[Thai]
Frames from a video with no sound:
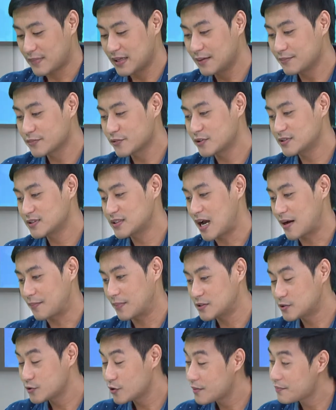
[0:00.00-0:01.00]
เริ่มต้นจาก
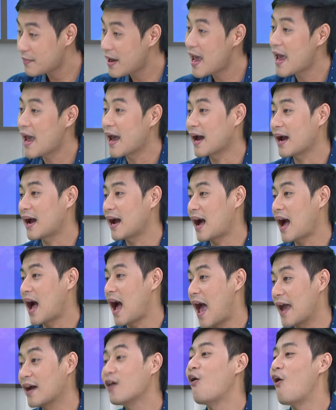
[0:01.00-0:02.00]
ไปช่วยแม่
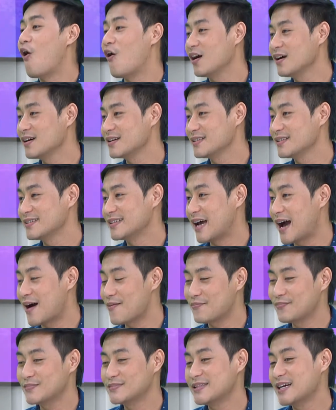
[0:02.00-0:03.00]
ขายของนะครั
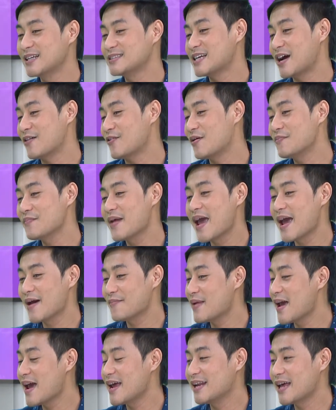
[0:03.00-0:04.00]
บเนื่องจากว่าแม่
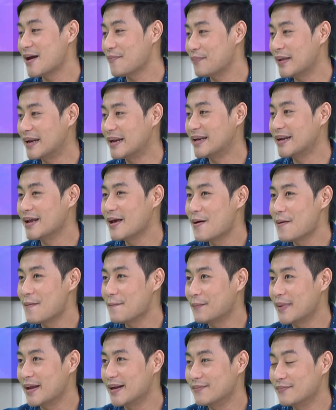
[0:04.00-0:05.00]
แม่เนี่ยเป็น
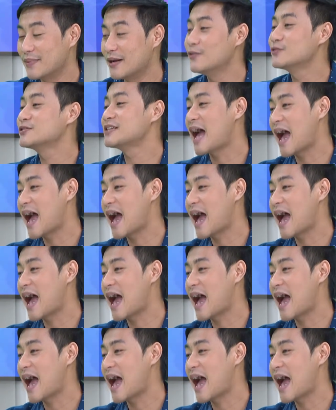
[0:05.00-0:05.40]
เป็นเป็นลูก